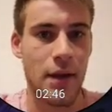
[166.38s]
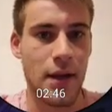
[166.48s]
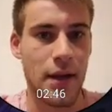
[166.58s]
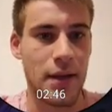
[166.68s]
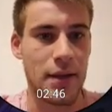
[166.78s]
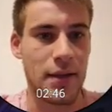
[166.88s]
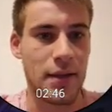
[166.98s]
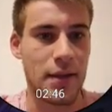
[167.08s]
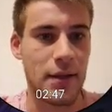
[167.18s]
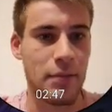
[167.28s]
Allez,
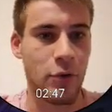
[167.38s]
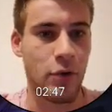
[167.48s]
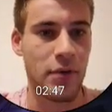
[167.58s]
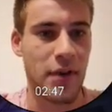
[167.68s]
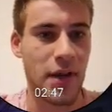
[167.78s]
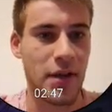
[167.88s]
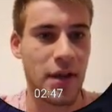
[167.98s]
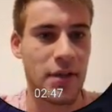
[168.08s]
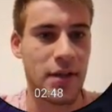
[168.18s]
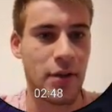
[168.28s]
dernier
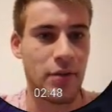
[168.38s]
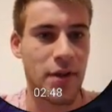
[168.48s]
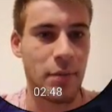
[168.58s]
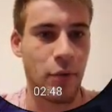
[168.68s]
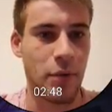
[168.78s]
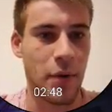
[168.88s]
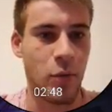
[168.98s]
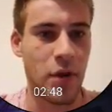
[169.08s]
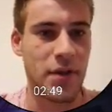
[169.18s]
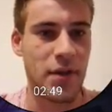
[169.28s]
cristal de cette première
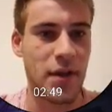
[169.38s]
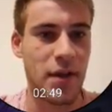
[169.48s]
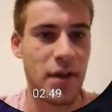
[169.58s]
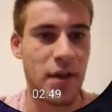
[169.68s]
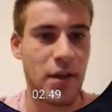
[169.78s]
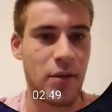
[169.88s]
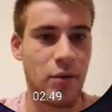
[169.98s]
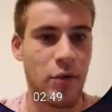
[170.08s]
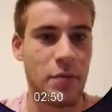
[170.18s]
moitié, cool